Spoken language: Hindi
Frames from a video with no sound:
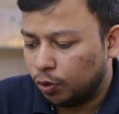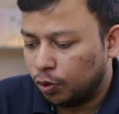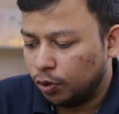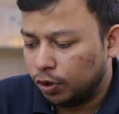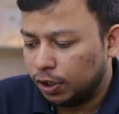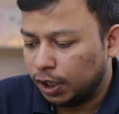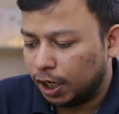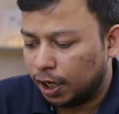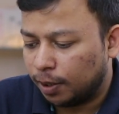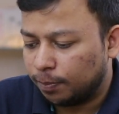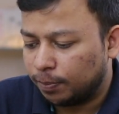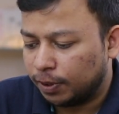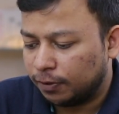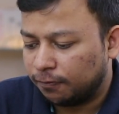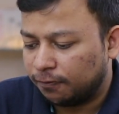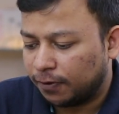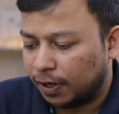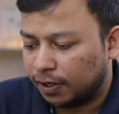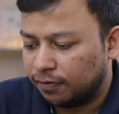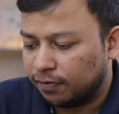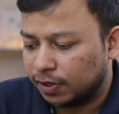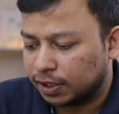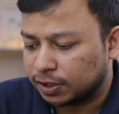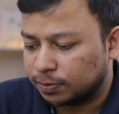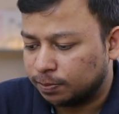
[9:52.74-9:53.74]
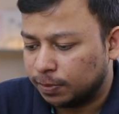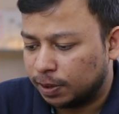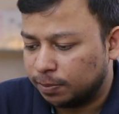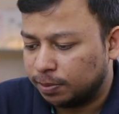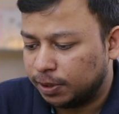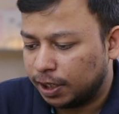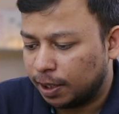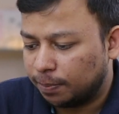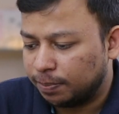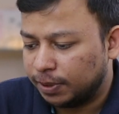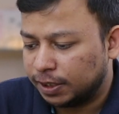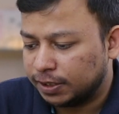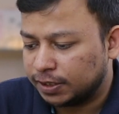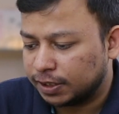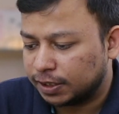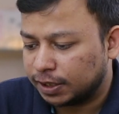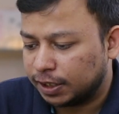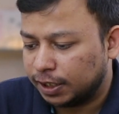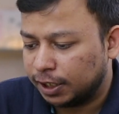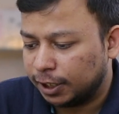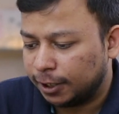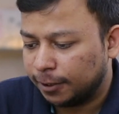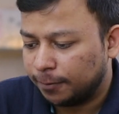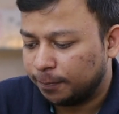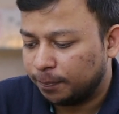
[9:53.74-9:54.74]
और यहाँ पर फाइव में भी आप ले
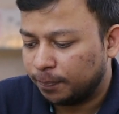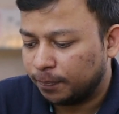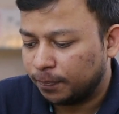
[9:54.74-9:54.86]
सकते हैं